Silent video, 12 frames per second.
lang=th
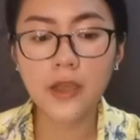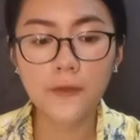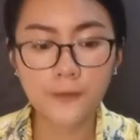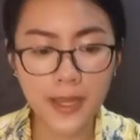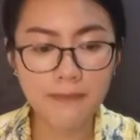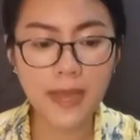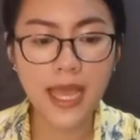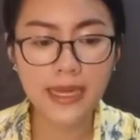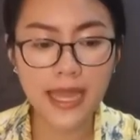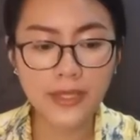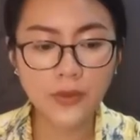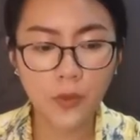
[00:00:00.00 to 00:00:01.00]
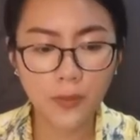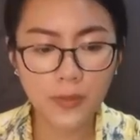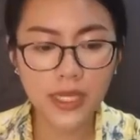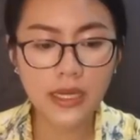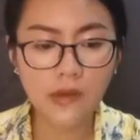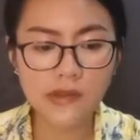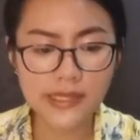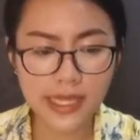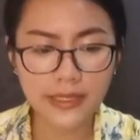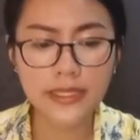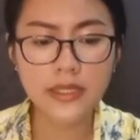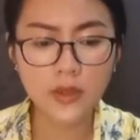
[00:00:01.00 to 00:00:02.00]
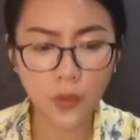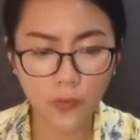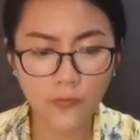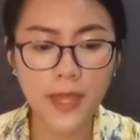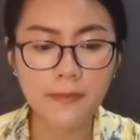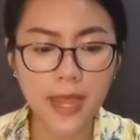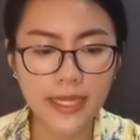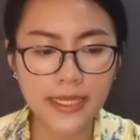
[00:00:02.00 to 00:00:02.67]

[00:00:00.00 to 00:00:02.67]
เกิดไฟป่าได้ทุกเมื่อ แล้วก็เสี่ยงที่จะถูกไฟไห